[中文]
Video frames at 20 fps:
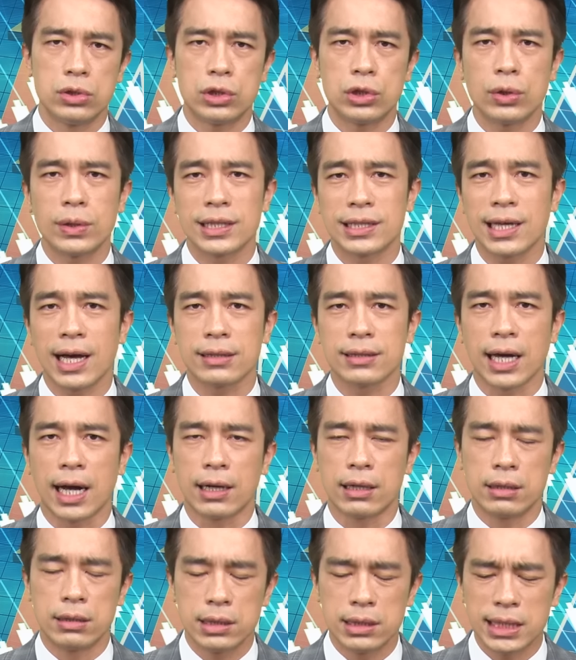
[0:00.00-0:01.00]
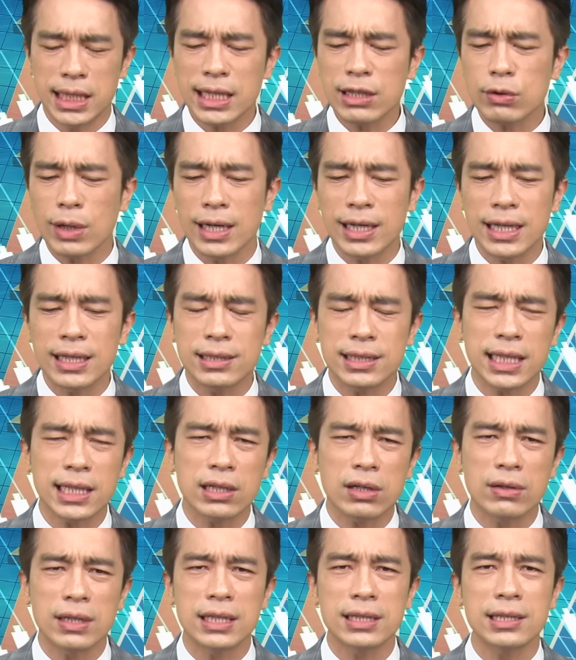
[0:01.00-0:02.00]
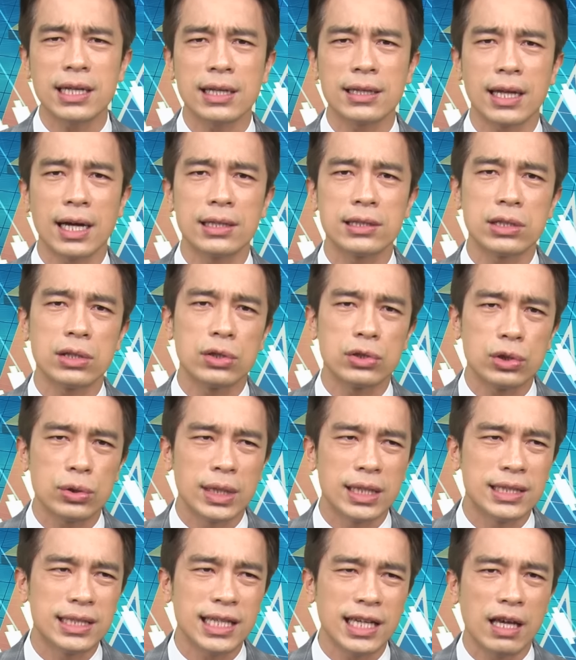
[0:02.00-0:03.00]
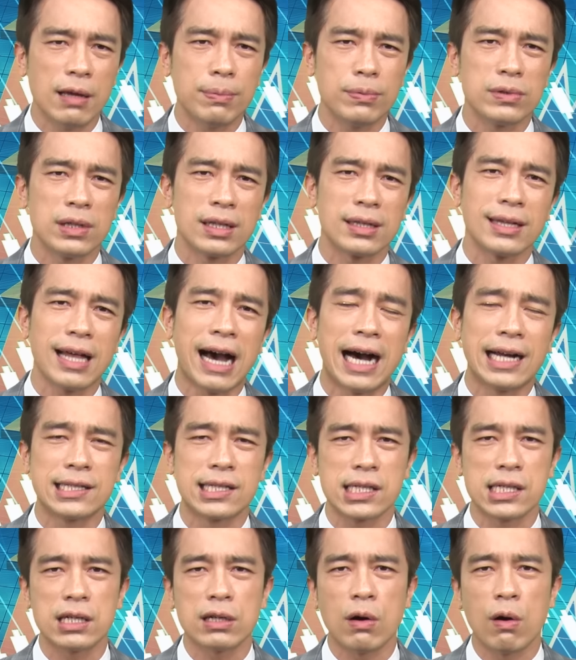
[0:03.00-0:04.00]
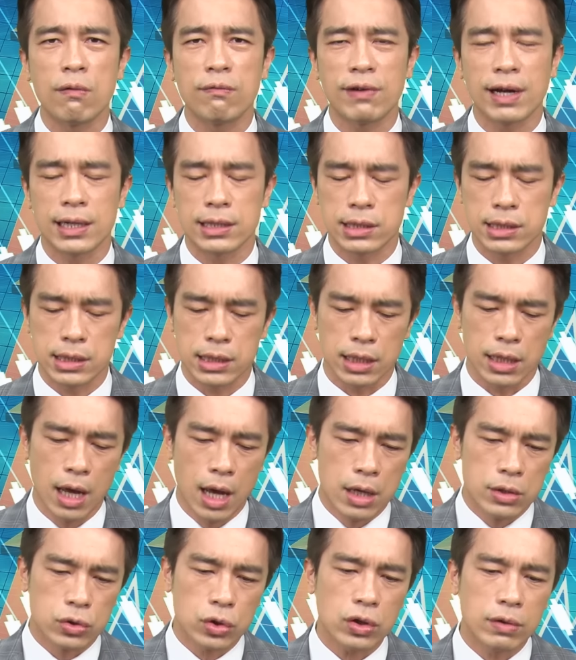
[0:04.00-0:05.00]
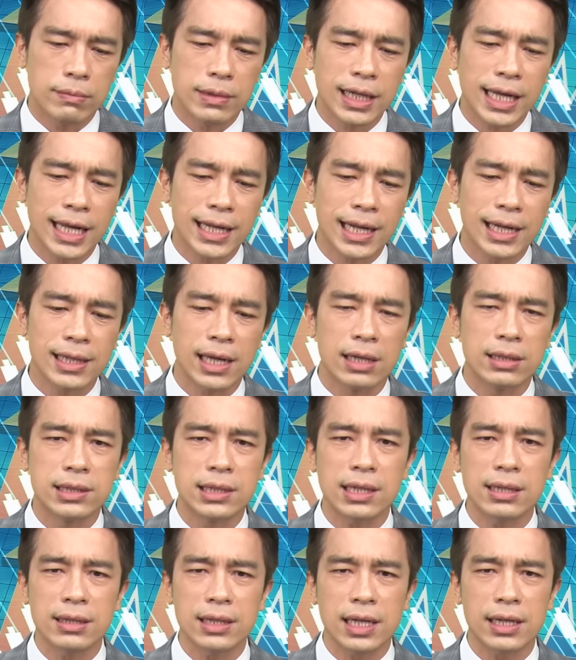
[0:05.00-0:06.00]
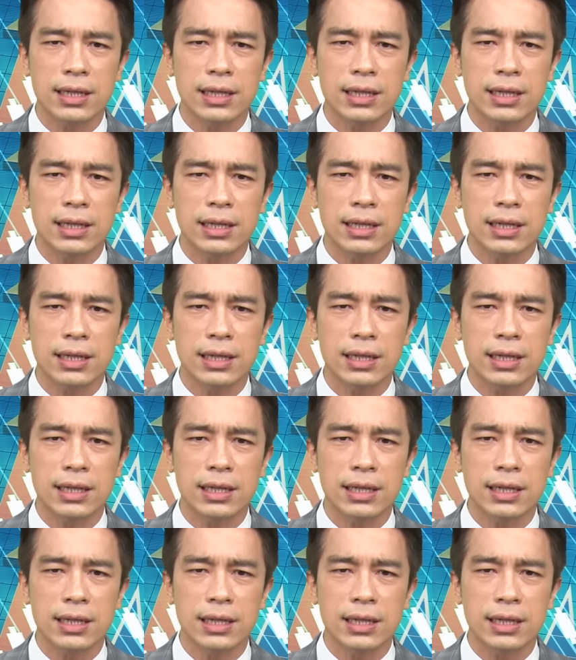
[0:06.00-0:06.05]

就会上堂了。金管令、净空令上堂之后，就会进一步的打击空方的势力。所以我们可以看到，今